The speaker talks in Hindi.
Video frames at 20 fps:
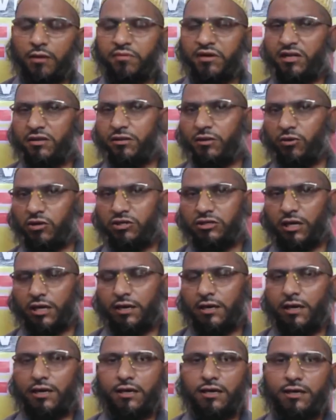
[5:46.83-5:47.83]
अभी ऐसी कोई
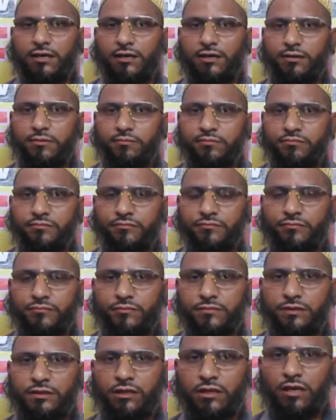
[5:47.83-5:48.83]
जानकारी नहीं है
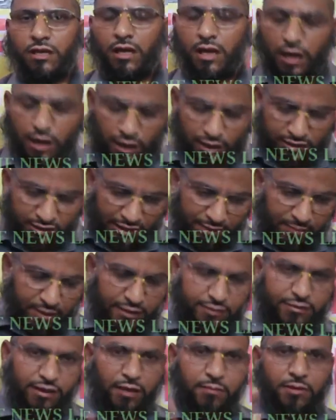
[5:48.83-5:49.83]
हाँ यह
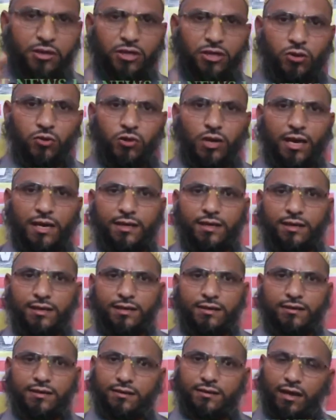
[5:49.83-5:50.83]
बात सामने जरूर आ रही है
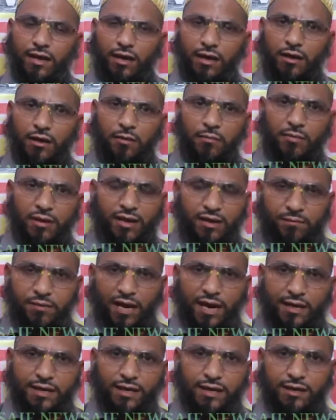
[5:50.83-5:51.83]
कि जैसा मैंने
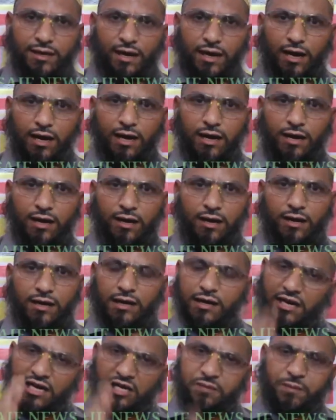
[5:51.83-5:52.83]
अभी आगे कहा
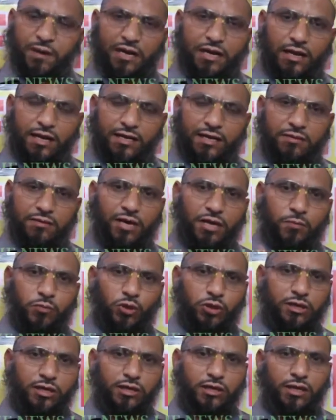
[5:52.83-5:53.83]
गणेश पाटिल एक ही बात
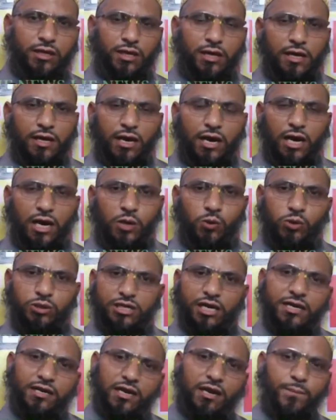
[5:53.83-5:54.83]
बोलते कि
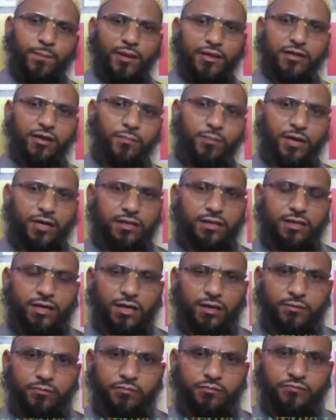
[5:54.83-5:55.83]
अरुण जानी ने पैसा भर
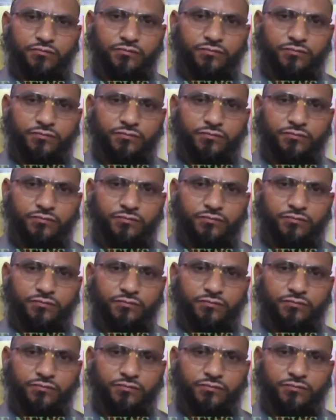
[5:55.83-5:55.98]
दिया